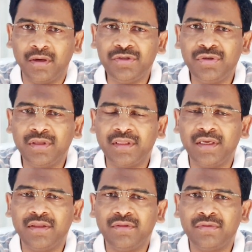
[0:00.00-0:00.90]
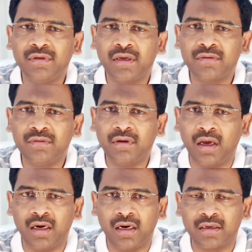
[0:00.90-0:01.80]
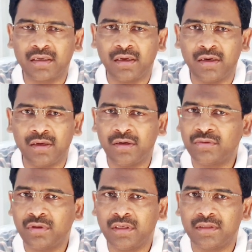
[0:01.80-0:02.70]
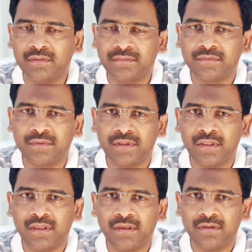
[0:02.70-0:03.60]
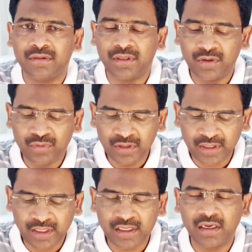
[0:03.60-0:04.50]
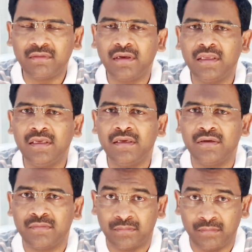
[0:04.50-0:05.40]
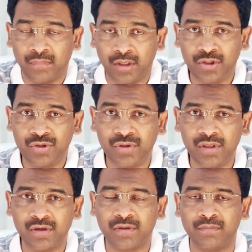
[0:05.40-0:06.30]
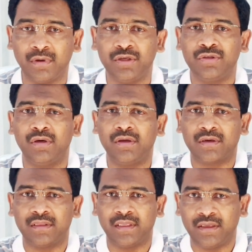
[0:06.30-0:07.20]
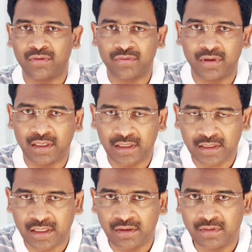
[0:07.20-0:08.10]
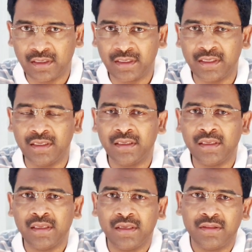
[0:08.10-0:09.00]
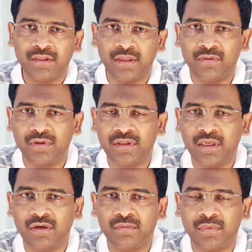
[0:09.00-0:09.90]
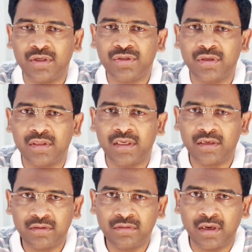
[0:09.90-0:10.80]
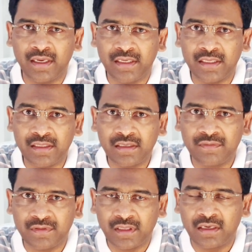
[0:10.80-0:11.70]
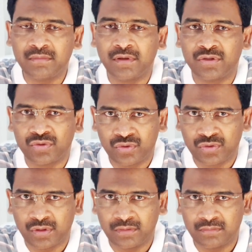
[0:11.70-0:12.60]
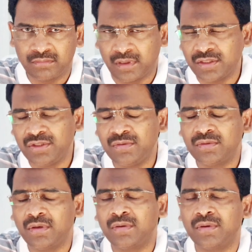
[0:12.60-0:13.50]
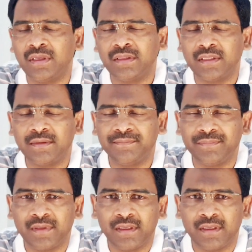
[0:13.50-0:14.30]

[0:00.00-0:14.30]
మనుషుల దయ ఎందుకు నాకు అని అనుకో అని అనుకోలేదు దేవుని దయ కావాలి మనుషుని యొక్క మనుషుల యొక్క దయలు కూడా కావాలని దేవుని దయలో మనుషుల దయలో ఆయన ఎదిగిన విధానం మనం చూస్తున్నాం మన జీవితంలో కూడా అంతే